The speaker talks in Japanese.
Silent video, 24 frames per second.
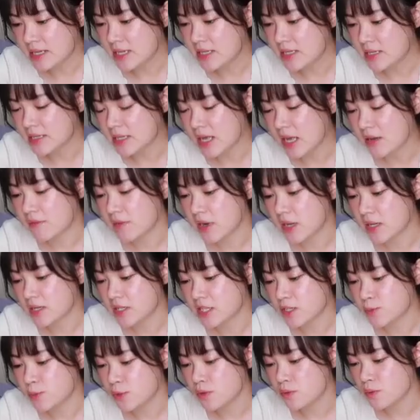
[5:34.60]
チキンさんは
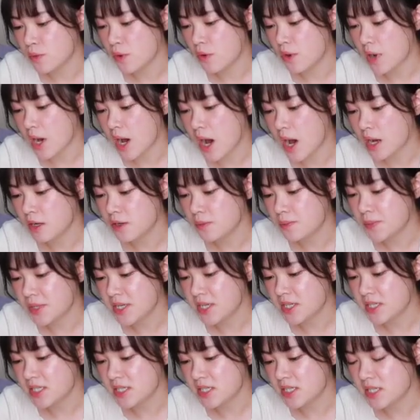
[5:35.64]
自分を
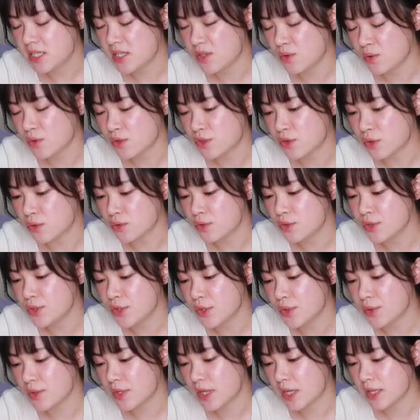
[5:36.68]
アールピージー の職
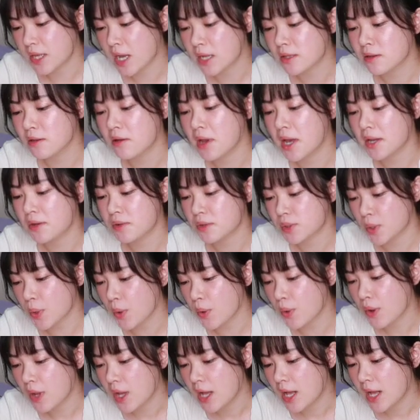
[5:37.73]
業で例える
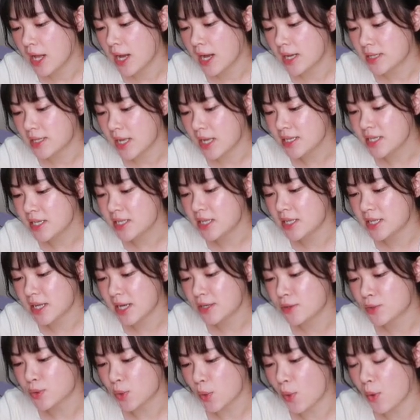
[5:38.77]
と何にな
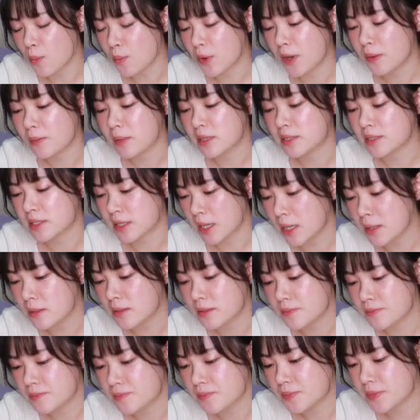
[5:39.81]
ると思いますか？
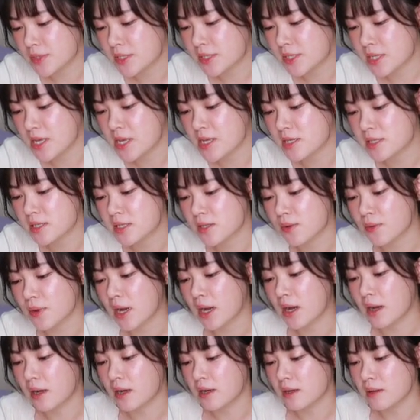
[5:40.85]
戦士と
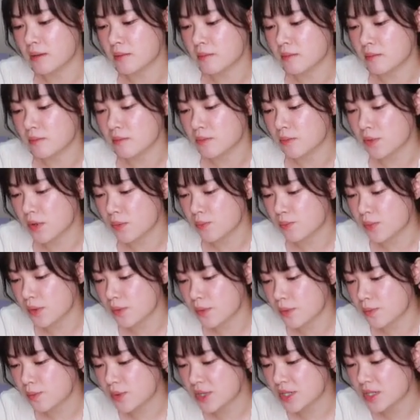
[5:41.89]
か
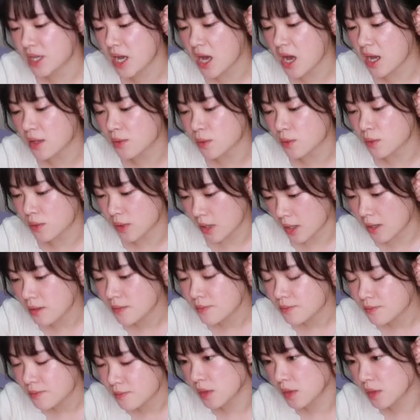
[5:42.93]
ブブブビザートとか